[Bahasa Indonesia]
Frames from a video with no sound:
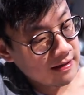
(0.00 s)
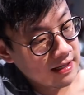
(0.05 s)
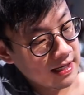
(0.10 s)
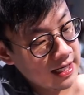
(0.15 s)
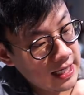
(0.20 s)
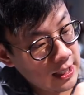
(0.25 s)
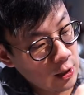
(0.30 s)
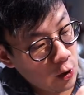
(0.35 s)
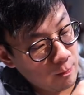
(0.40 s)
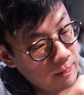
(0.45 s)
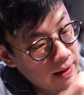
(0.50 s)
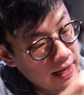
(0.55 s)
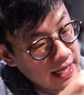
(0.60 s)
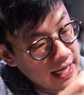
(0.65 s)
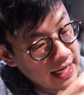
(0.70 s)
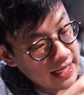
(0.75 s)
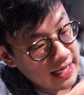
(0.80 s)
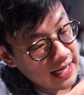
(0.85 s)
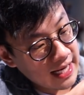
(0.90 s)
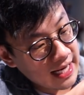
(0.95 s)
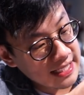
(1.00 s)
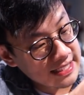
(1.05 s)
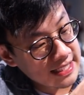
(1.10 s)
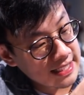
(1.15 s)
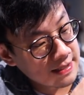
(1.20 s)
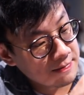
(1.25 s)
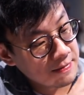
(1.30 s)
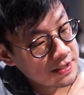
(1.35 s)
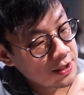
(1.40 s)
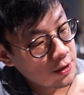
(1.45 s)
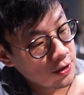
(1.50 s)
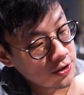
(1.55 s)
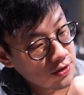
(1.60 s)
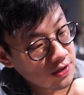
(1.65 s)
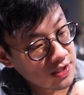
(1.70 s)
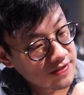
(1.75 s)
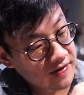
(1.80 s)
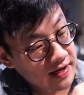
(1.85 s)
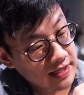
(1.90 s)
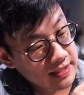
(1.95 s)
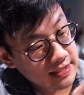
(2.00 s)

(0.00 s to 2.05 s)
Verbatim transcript: Jadi obengnya ini dikasih sama si Otoys,